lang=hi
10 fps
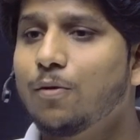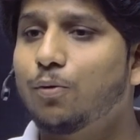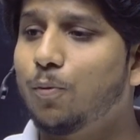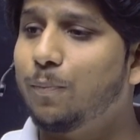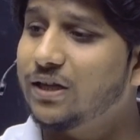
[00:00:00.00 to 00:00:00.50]

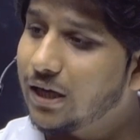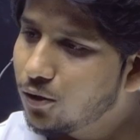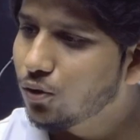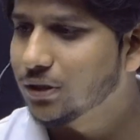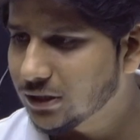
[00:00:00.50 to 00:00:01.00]
प्रॉपर यज्ञ
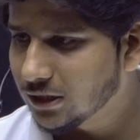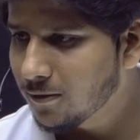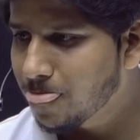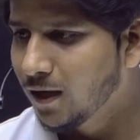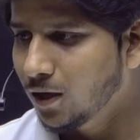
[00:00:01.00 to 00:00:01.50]
होते थे
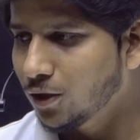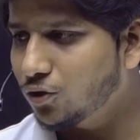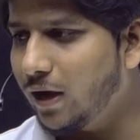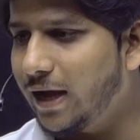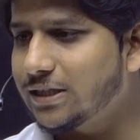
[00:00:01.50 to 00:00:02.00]

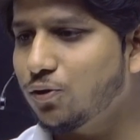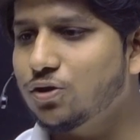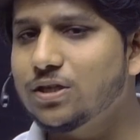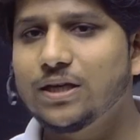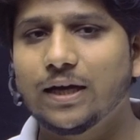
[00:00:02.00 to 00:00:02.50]
तो ऐसे
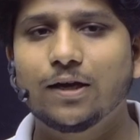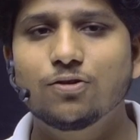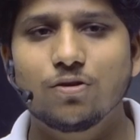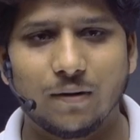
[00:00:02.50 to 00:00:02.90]
कुछ यज्ञ हैं जो